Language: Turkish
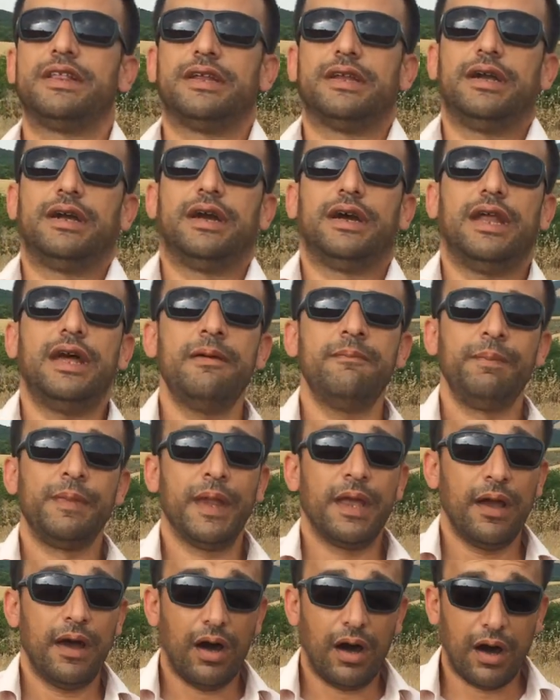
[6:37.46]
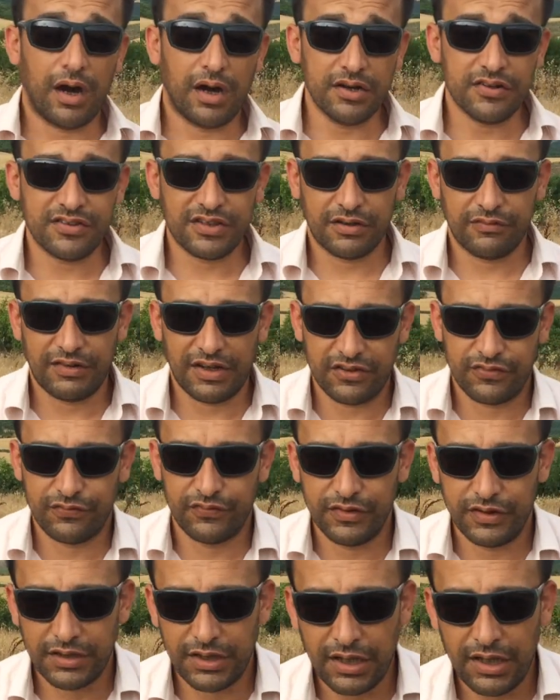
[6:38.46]
metrekare arsa
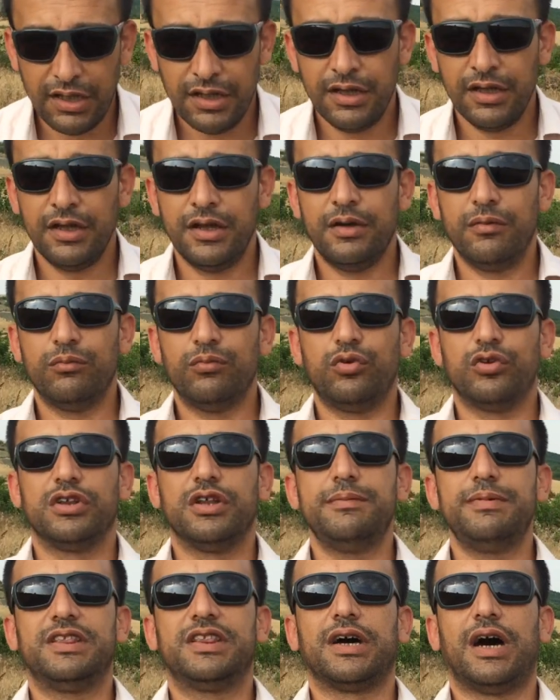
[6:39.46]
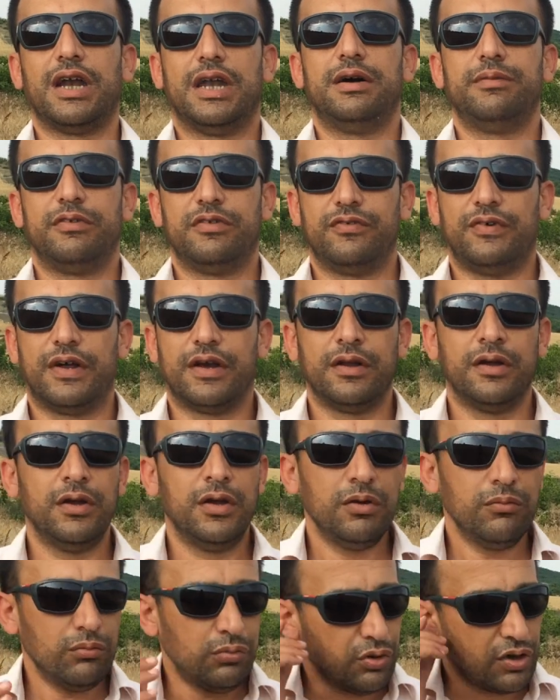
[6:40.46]
vasfında burada bir tarlamız var.
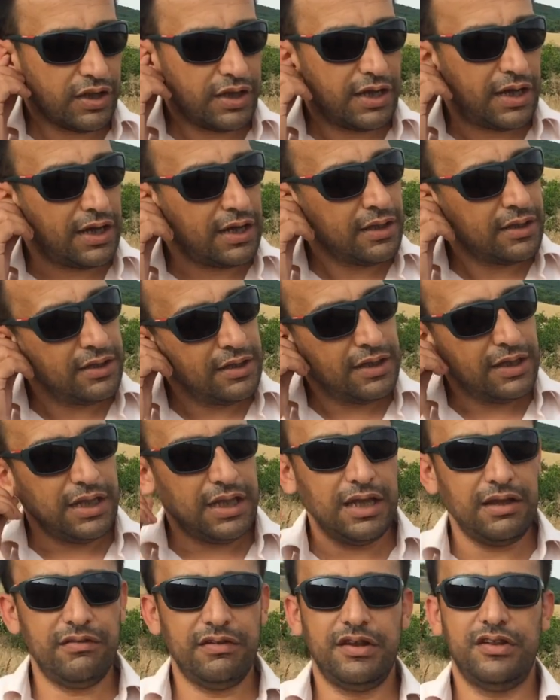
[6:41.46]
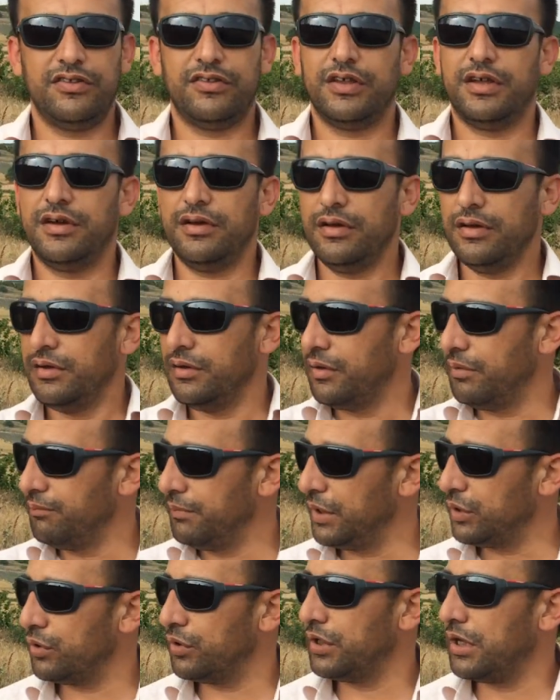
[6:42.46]
Buraya evinizi
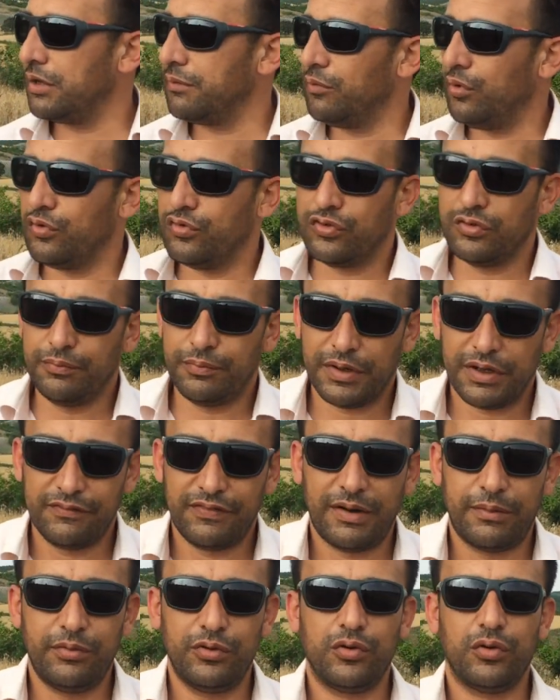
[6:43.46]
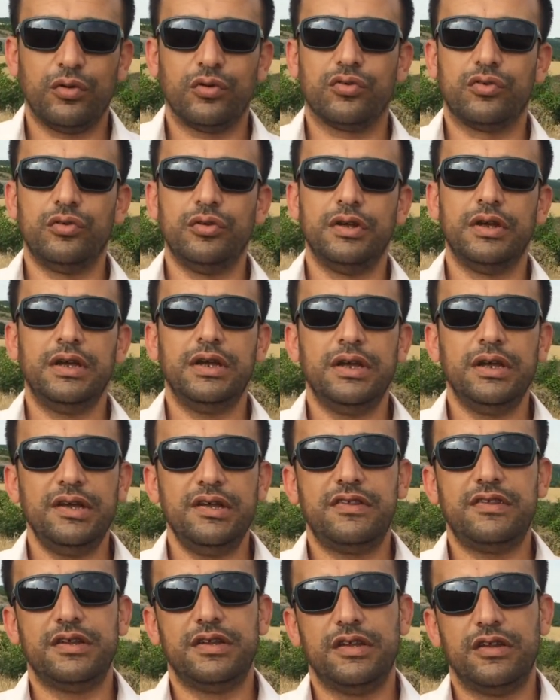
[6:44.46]
betonarme olsun, prefabrik olsun
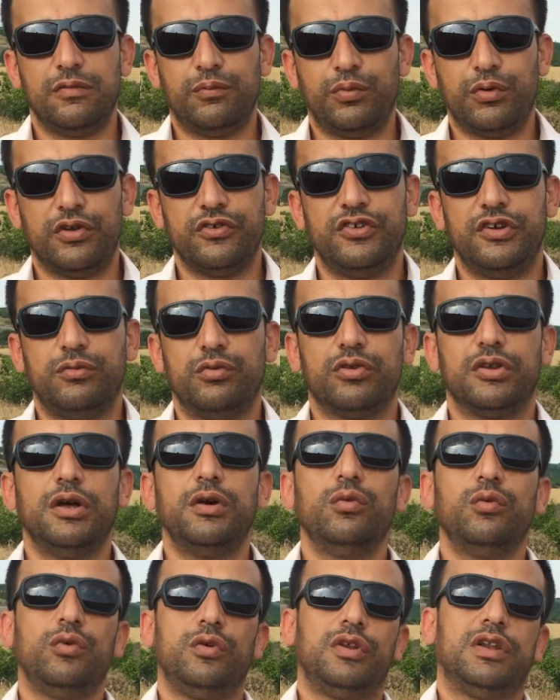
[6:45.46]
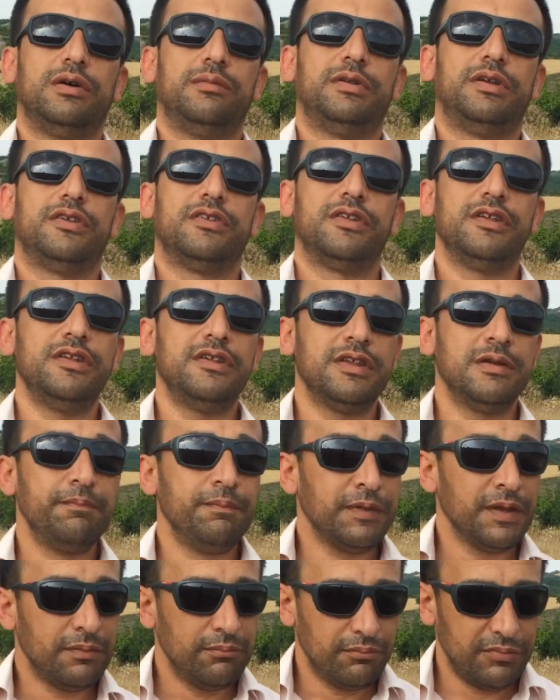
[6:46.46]
istediğiniz projeyi burada uygulayabilirsiniz.
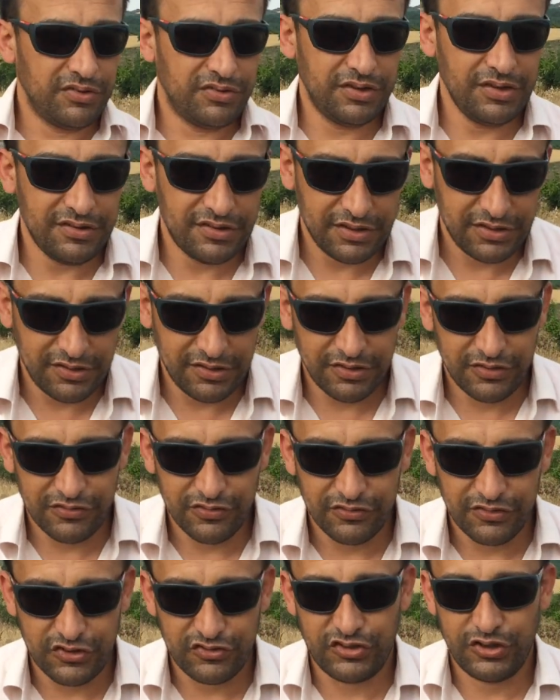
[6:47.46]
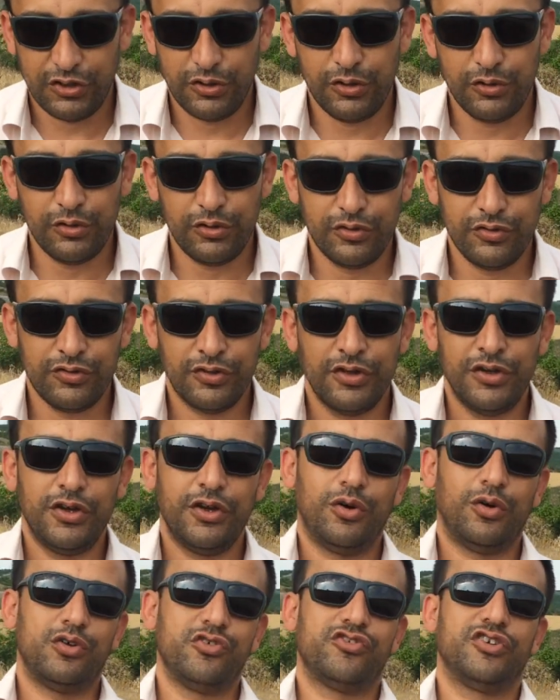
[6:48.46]
Bizi izlediğiniz için teşekkür ediyoruz.
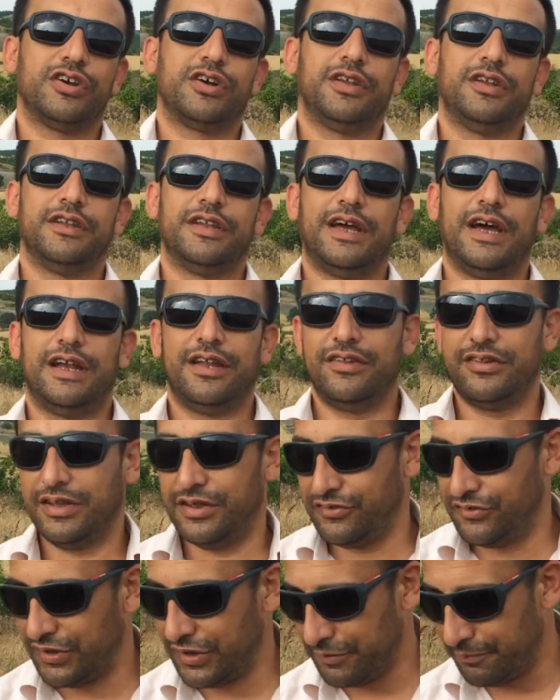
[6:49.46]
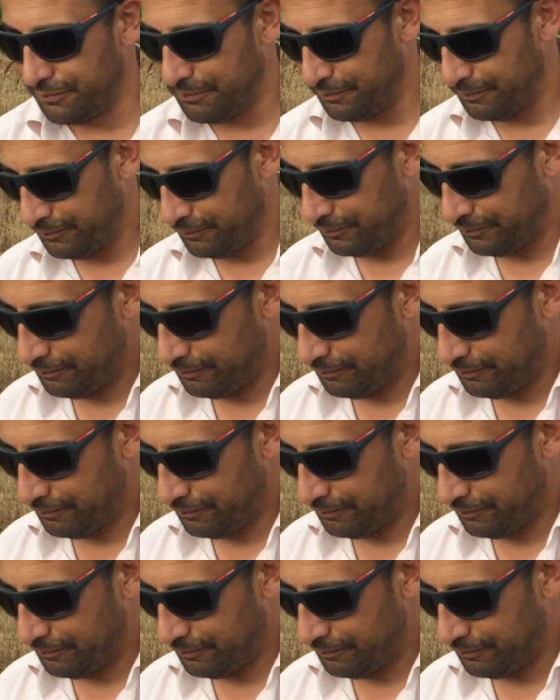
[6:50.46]
Hoşçakalın değerli izleyiciler.